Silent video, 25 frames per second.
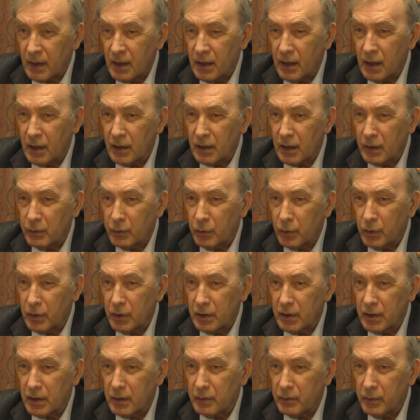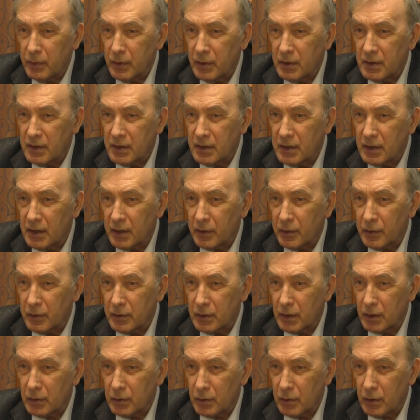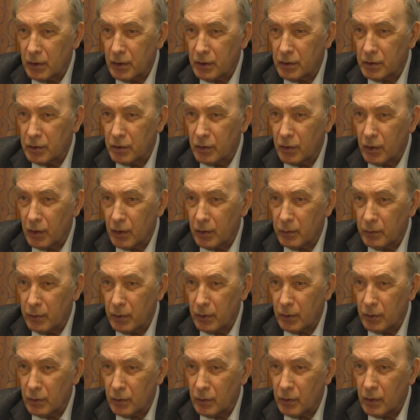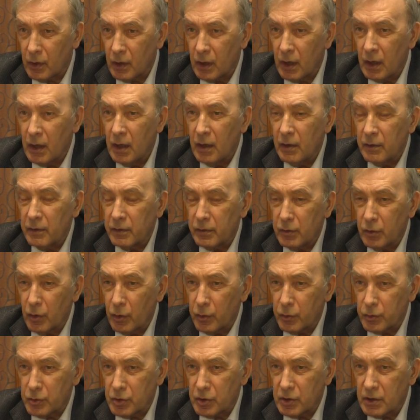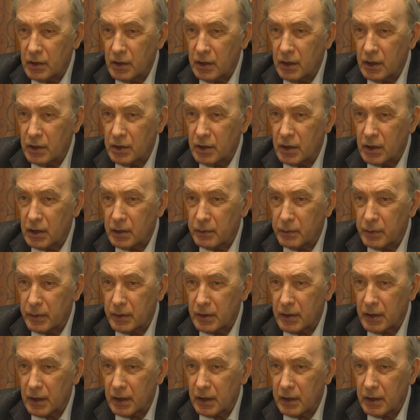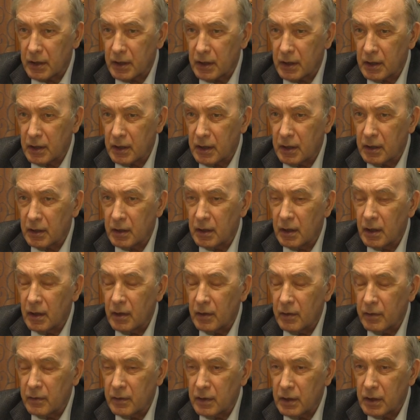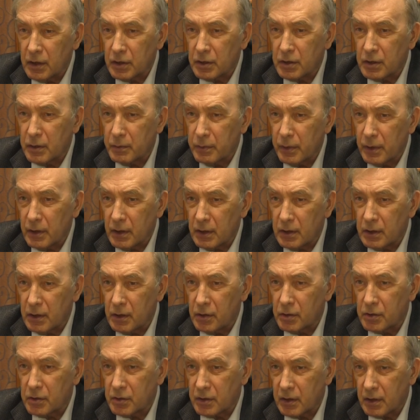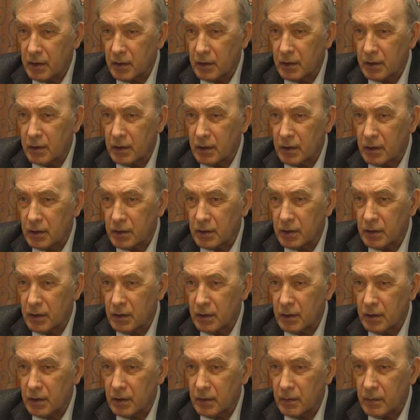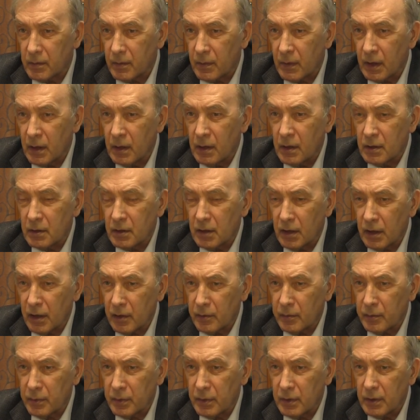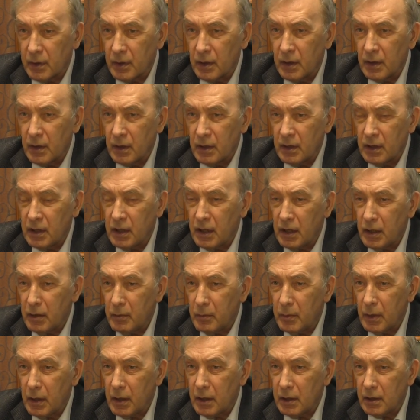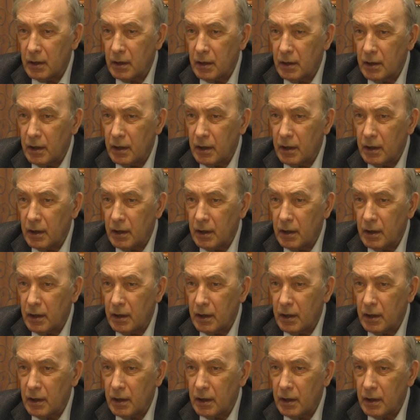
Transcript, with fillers: И она будет компенсировать эту личную обиду, в том числе через построение внешнеполитических отношений. Трамп не имеет